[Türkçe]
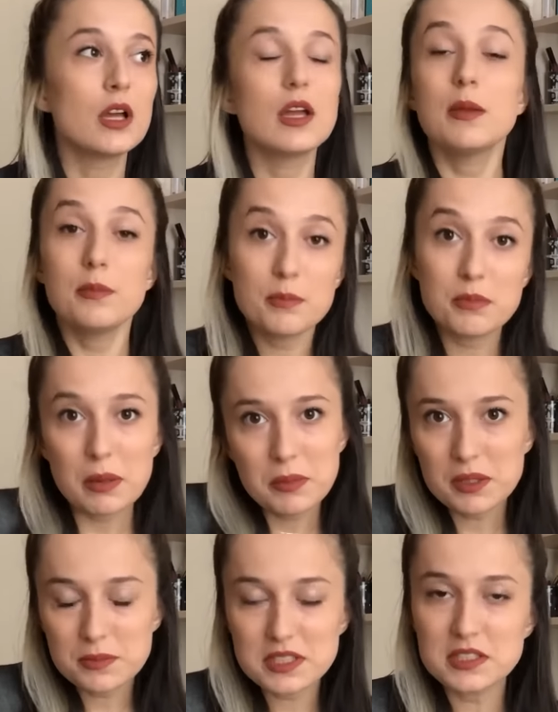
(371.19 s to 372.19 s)
E,
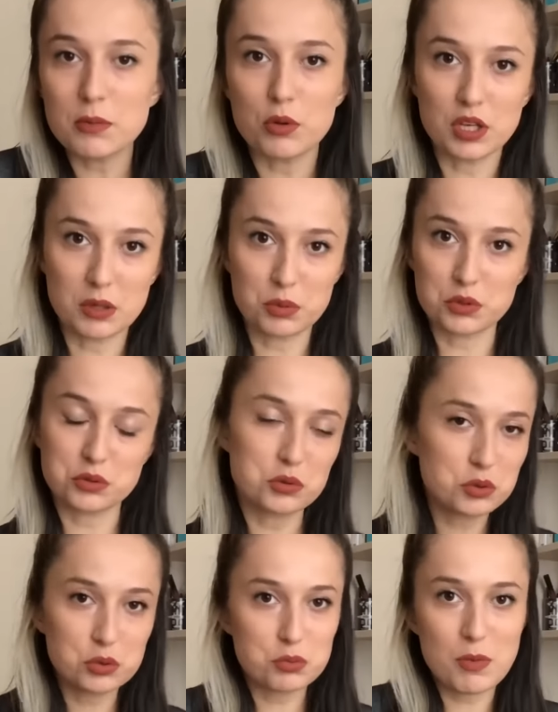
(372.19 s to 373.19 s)
eminim siz de böyle
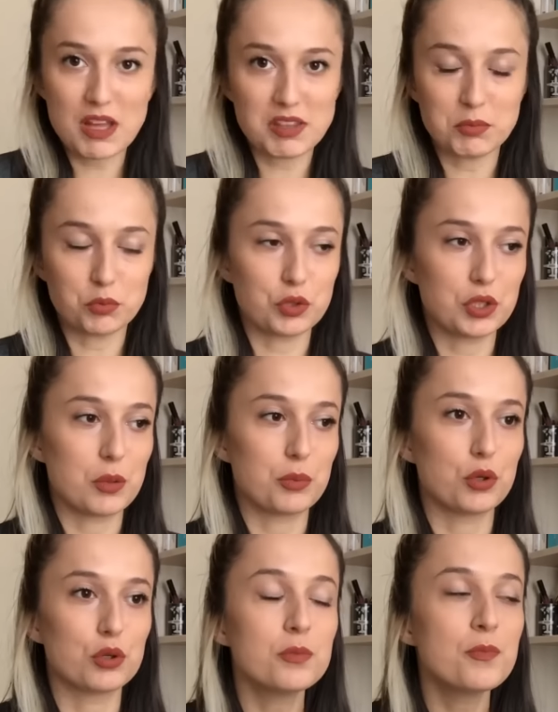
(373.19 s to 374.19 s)
yapıyorsunuzdur. Ben de bunları
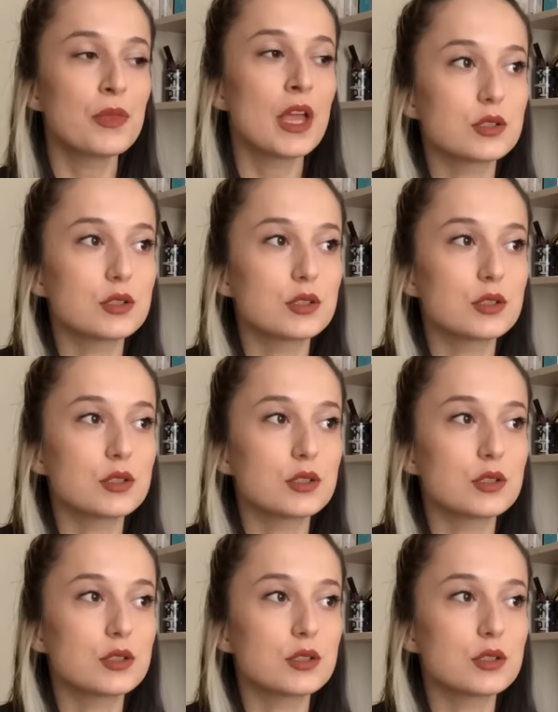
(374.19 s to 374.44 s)
yapıyorum.